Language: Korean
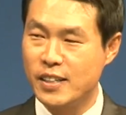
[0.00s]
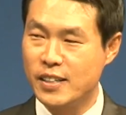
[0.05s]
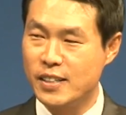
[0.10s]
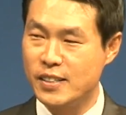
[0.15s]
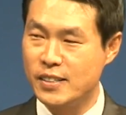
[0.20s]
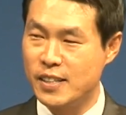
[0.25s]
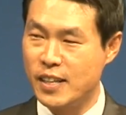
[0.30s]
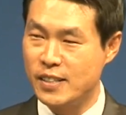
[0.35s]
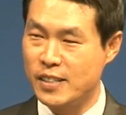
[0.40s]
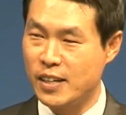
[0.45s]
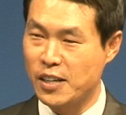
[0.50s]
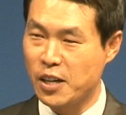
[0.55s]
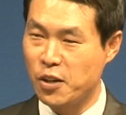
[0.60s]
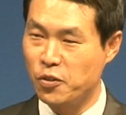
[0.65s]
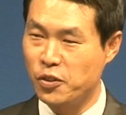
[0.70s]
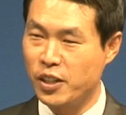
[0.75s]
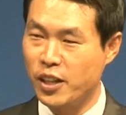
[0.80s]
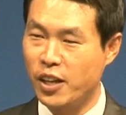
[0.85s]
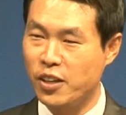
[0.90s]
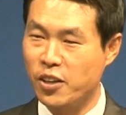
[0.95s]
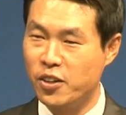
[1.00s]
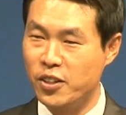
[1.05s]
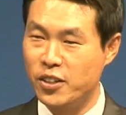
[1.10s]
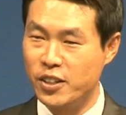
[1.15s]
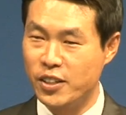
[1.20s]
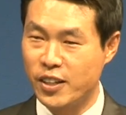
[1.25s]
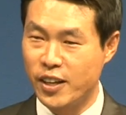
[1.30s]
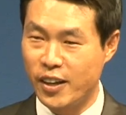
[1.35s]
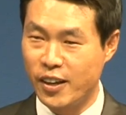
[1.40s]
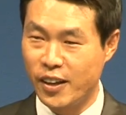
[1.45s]
이 세상 가운데
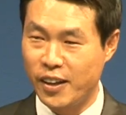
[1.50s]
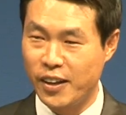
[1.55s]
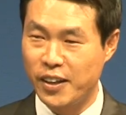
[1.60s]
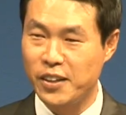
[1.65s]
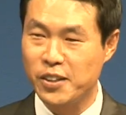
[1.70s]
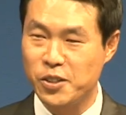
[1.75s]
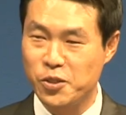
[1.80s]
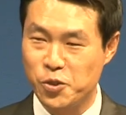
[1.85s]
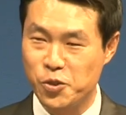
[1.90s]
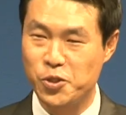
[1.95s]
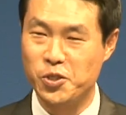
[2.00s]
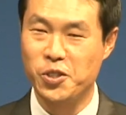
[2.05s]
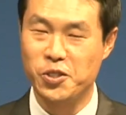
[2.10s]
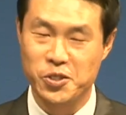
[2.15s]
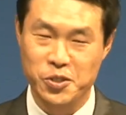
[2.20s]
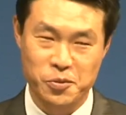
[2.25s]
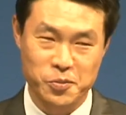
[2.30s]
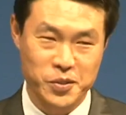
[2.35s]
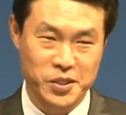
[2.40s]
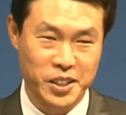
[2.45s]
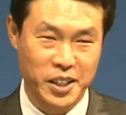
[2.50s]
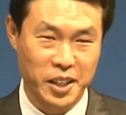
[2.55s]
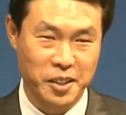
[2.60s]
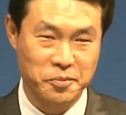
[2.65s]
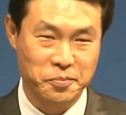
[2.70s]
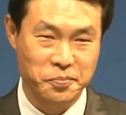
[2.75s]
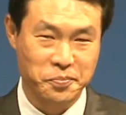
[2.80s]
열리게 해 주셨습니다.